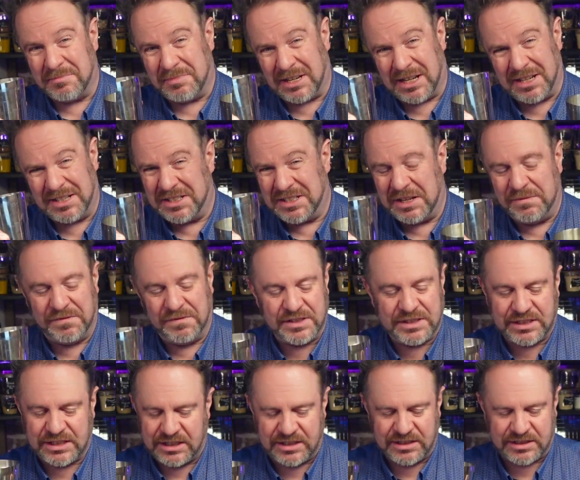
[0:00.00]
Bei dem
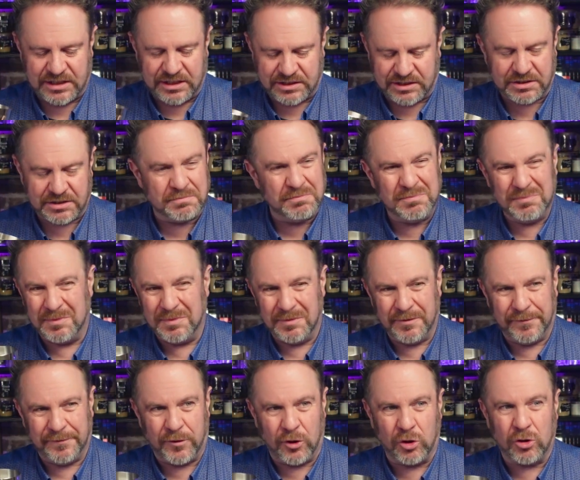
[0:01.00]
Whisky ist das
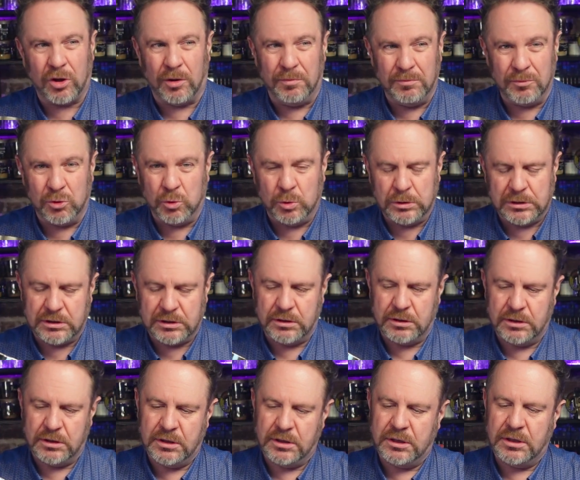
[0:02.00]
vollkommen gut.
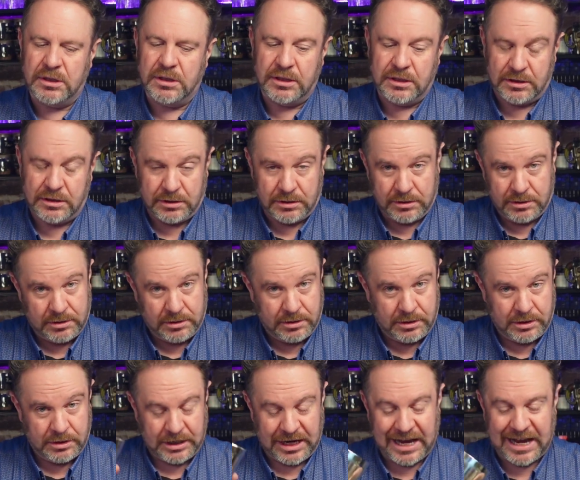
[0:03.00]

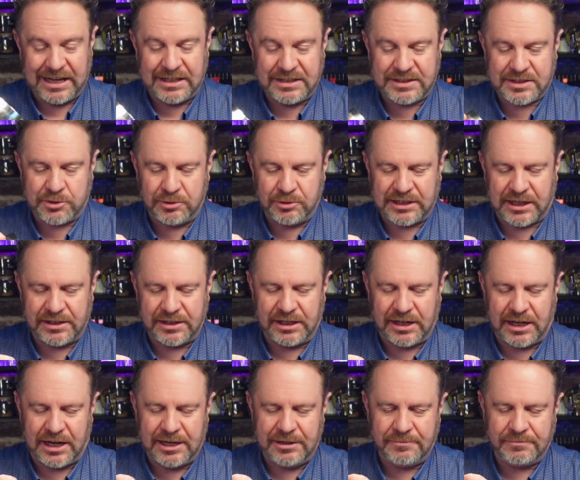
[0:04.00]
Alle Zutaten hier
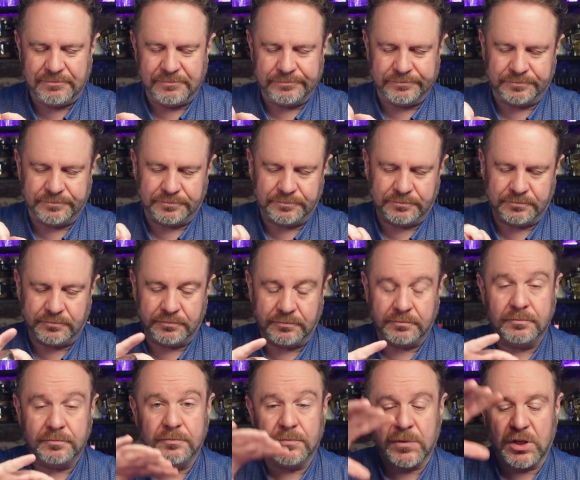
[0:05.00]
rein.
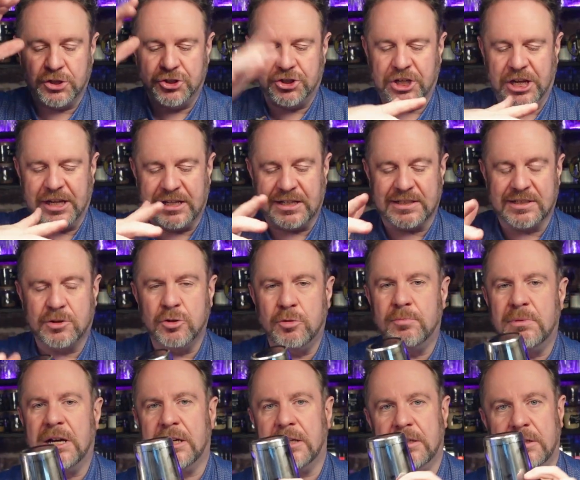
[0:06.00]
Shaker
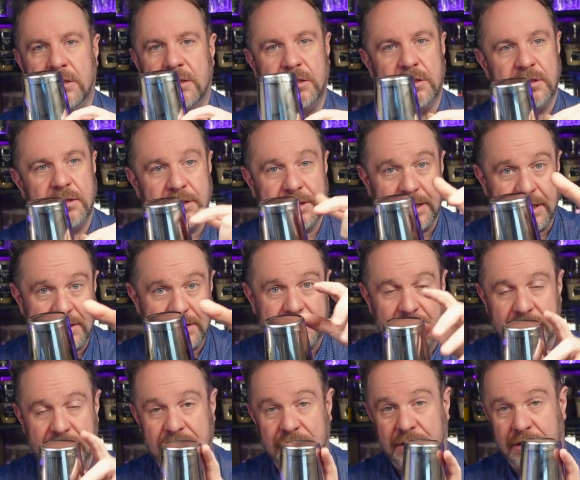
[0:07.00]
zumachen, das
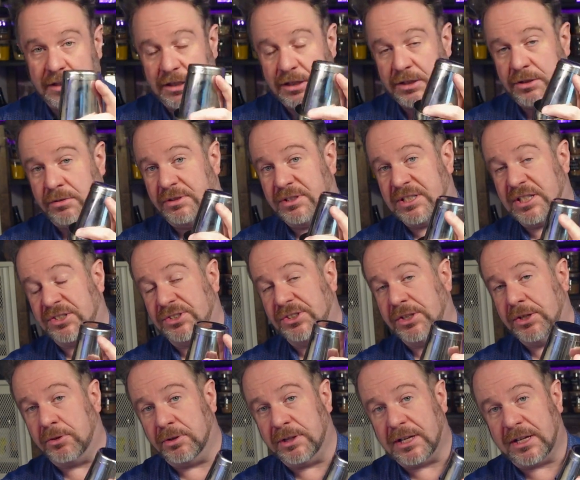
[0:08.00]
dann nicht in Richtung
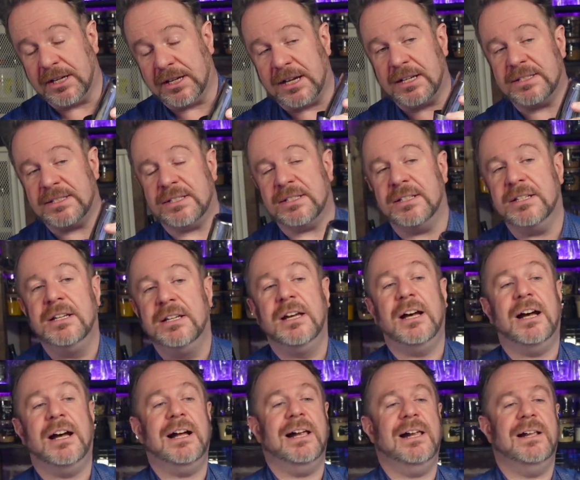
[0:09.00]
Technik oder Gast.
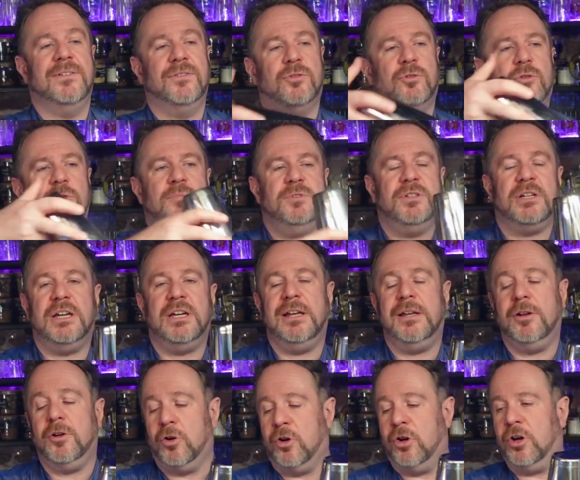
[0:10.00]
Also umdrehen
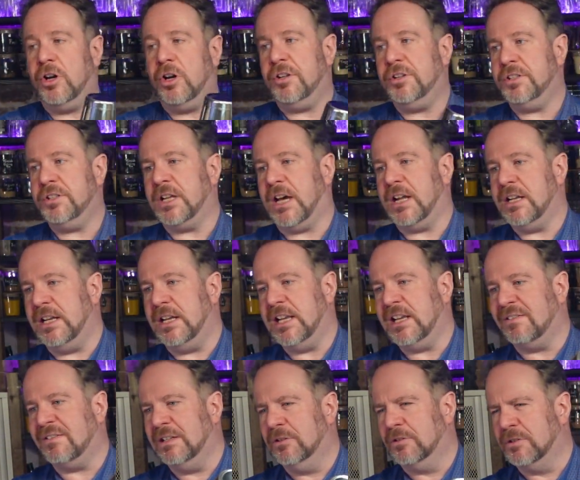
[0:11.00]
und dann legen
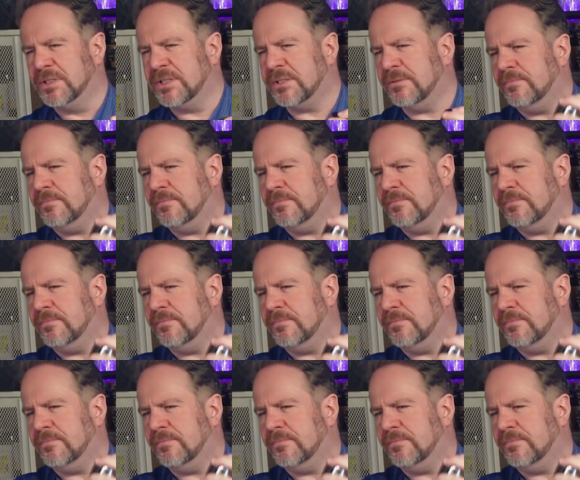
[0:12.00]
wir los.